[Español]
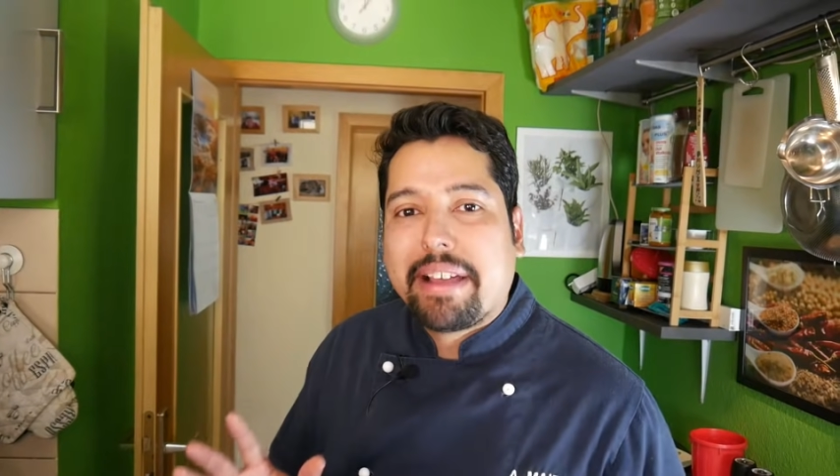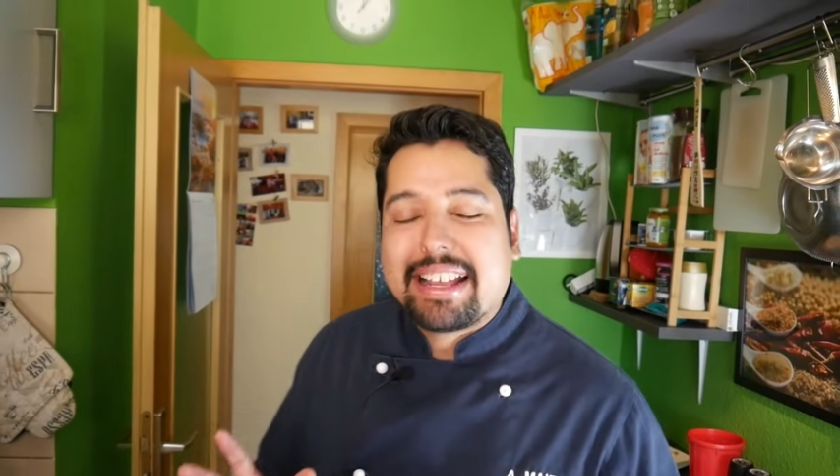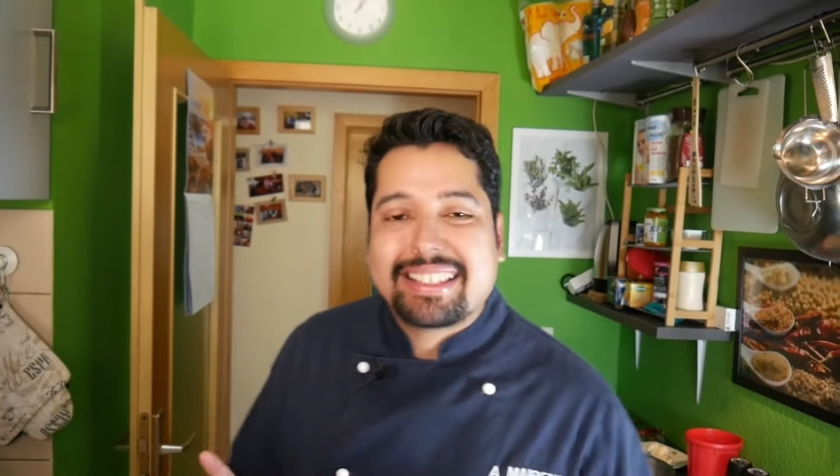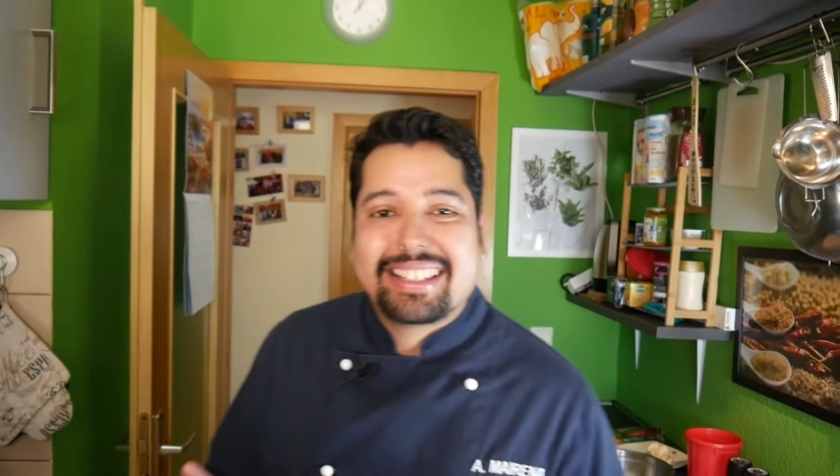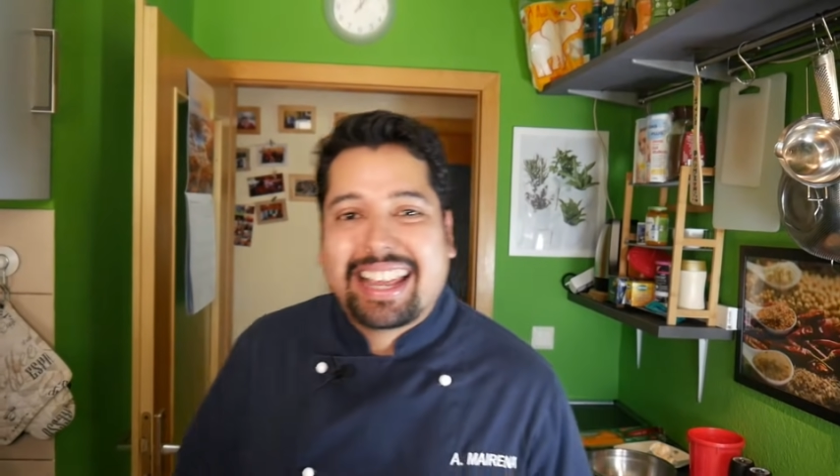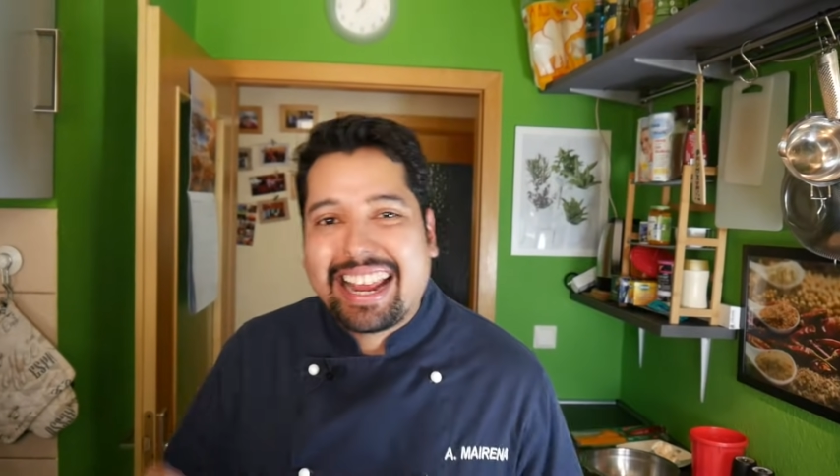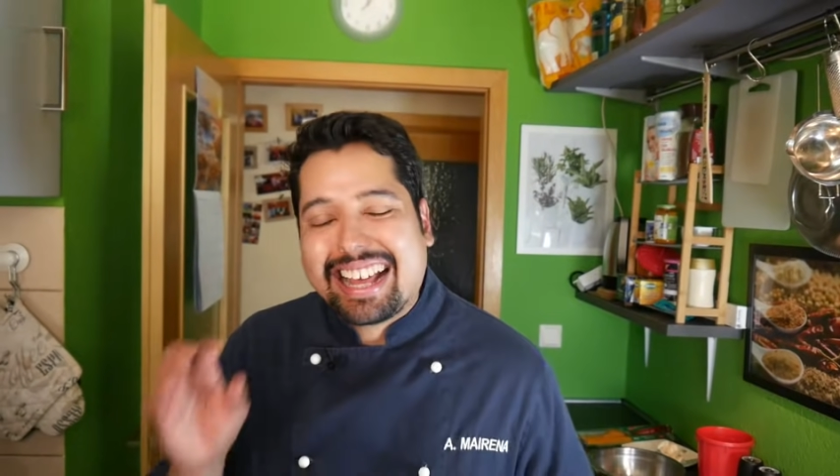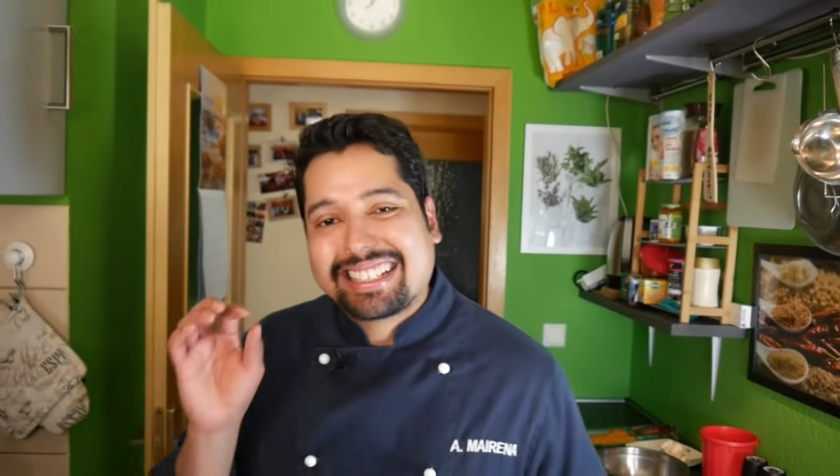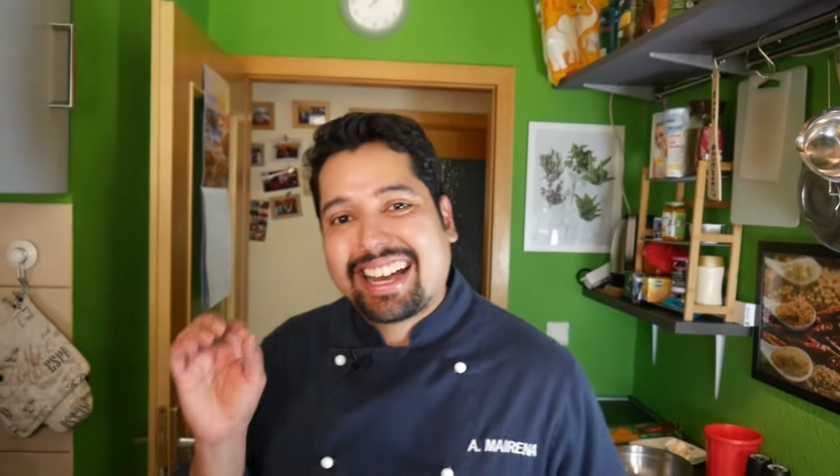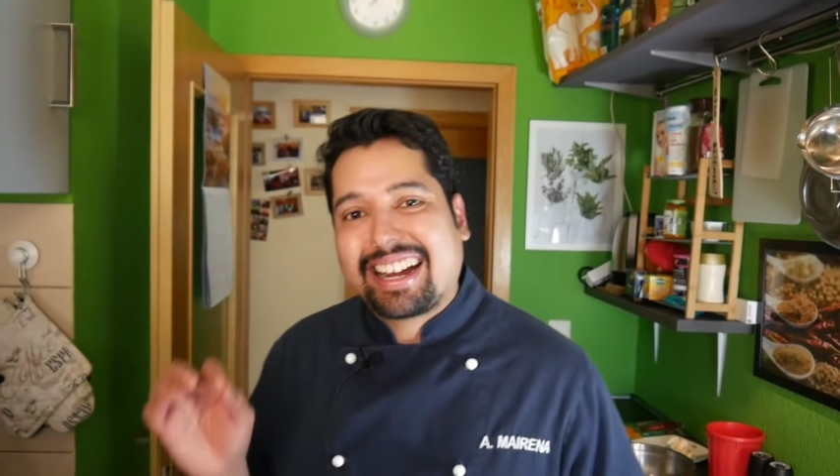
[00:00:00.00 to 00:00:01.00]
vez que
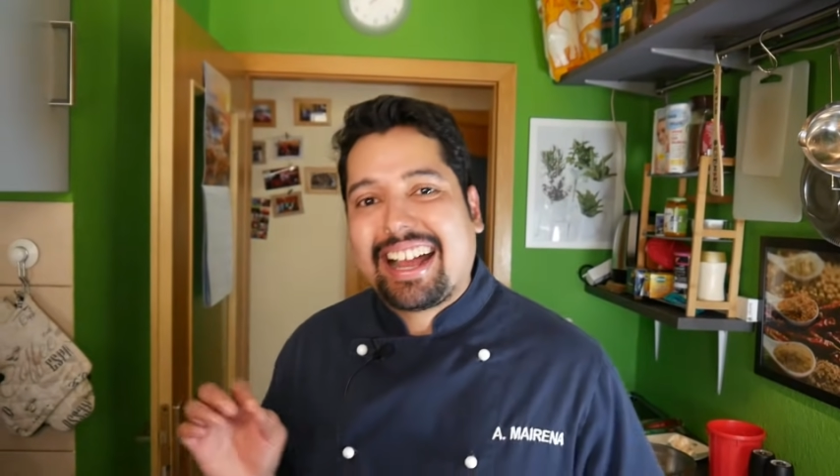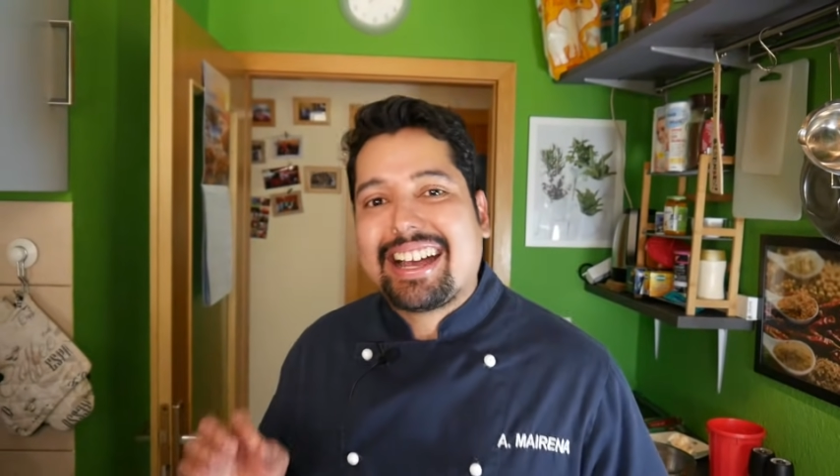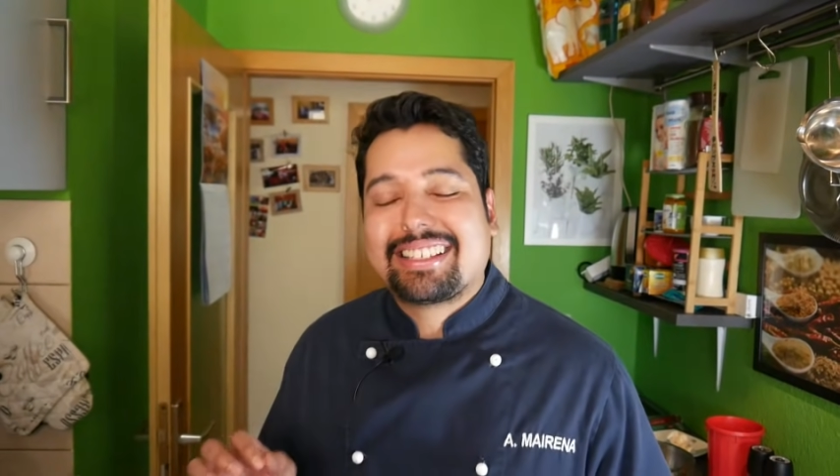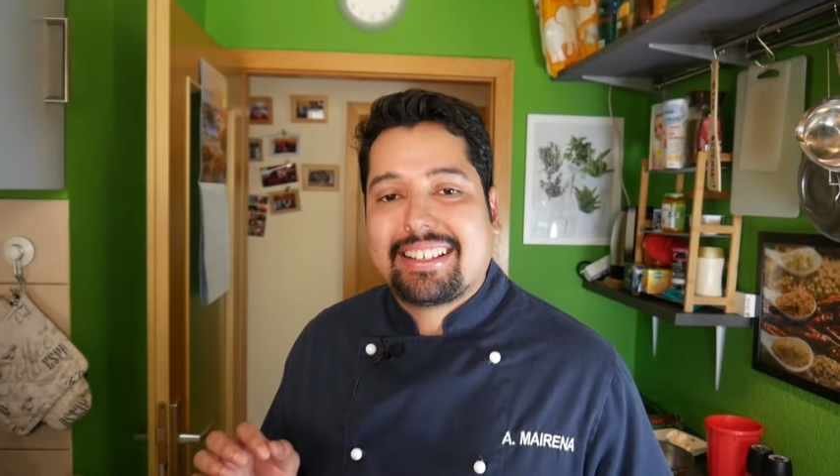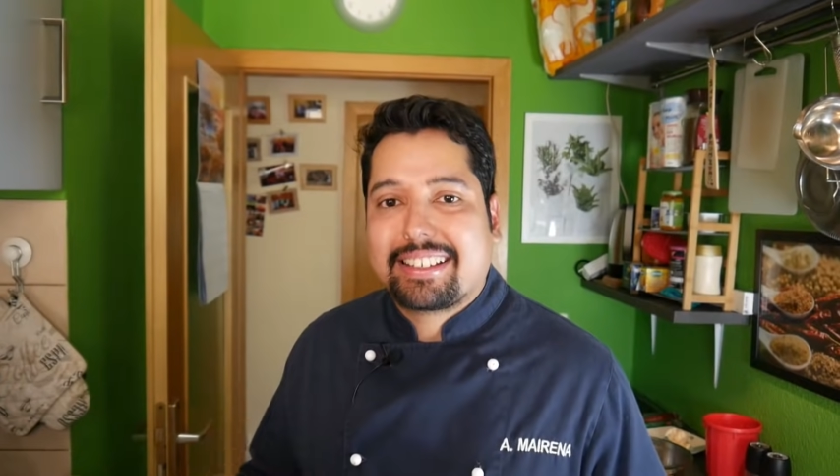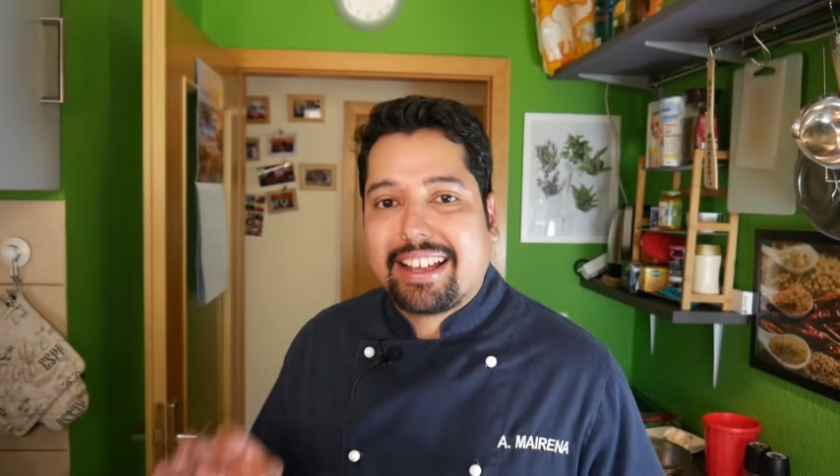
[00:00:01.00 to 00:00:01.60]
las carcasas,